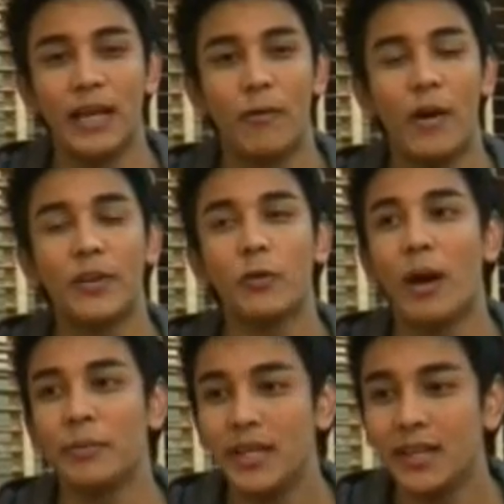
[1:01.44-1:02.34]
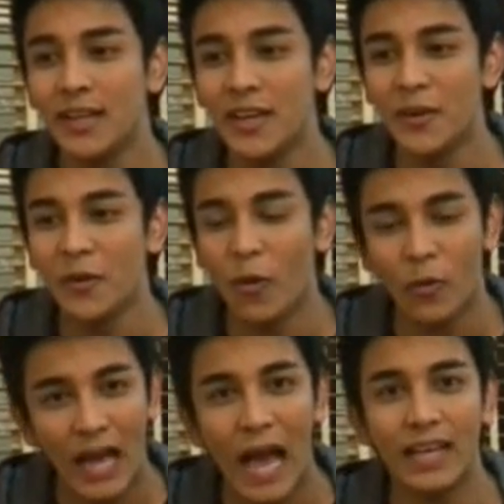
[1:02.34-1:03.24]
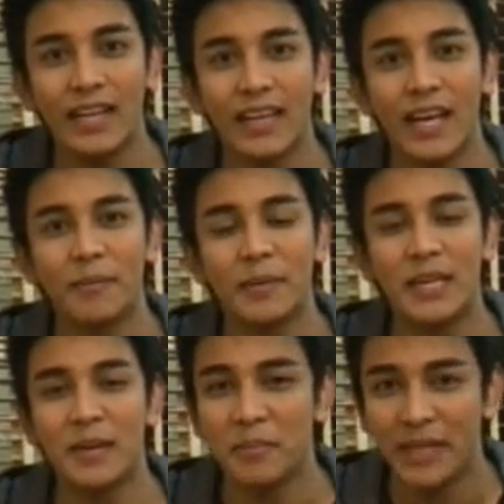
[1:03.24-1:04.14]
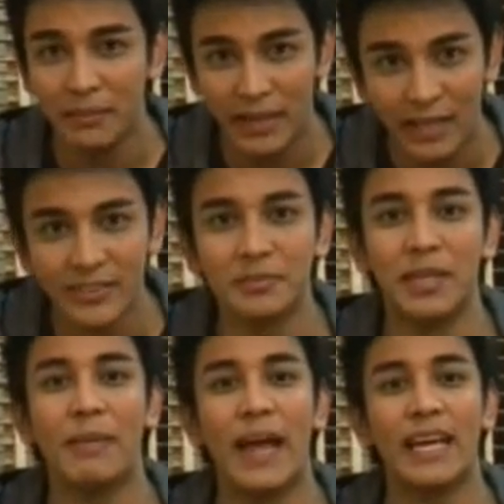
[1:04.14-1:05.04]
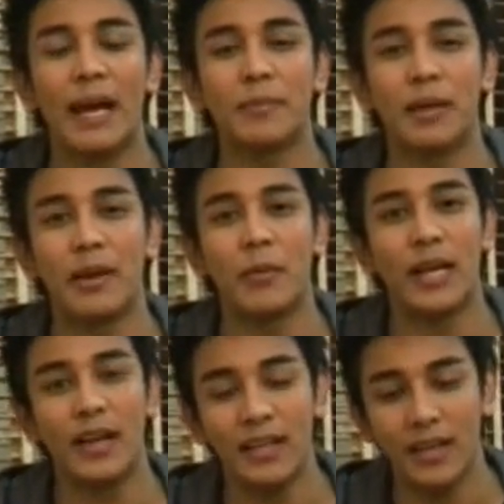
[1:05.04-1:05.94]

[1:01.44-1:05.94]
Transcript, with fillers: บ ผมแต่ว่าด้วยความที่โอกาสเนี่ยนะครับ ไม่ได้มีให้เราเสมอไปครับทำให้วัน